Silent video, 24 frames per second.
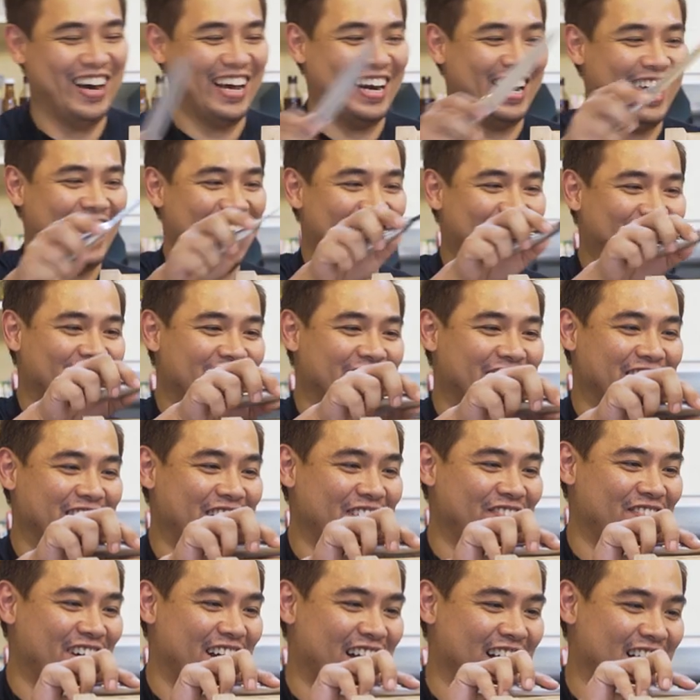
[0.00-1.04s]
Para nga naman
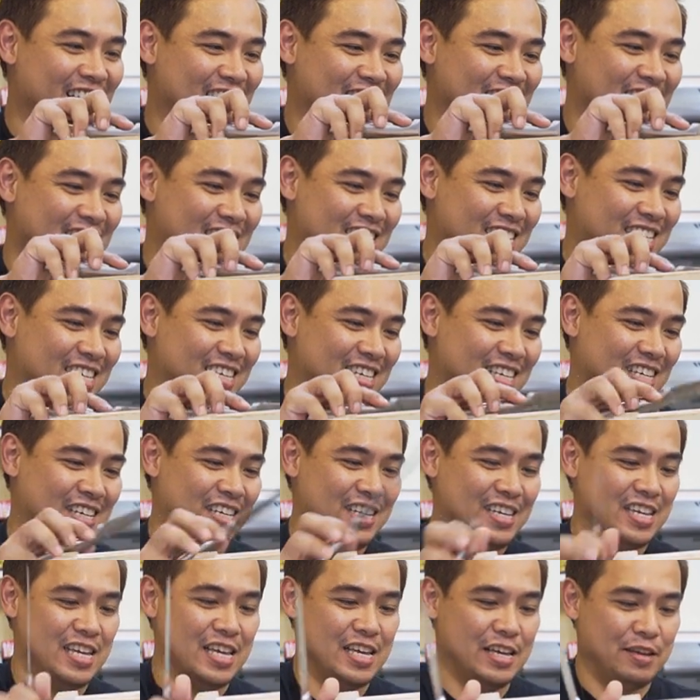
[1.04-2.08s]
hindi ma
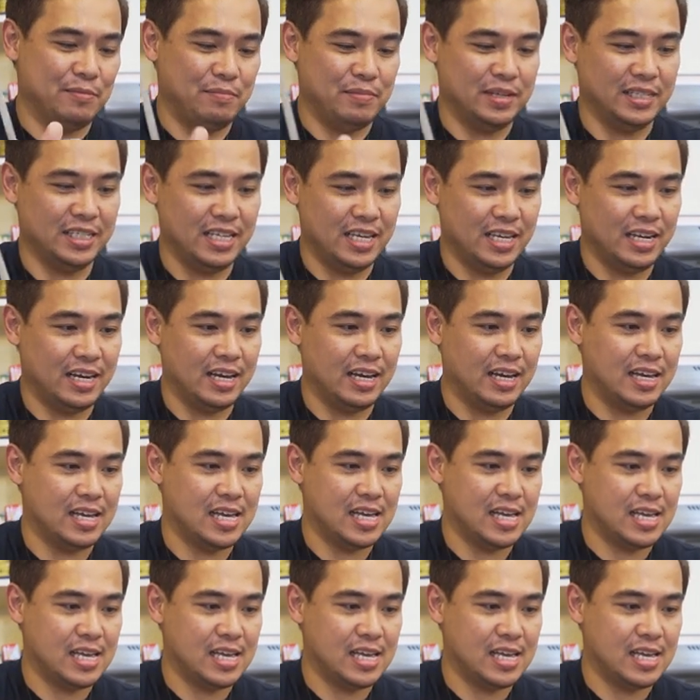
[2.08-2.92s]
masira.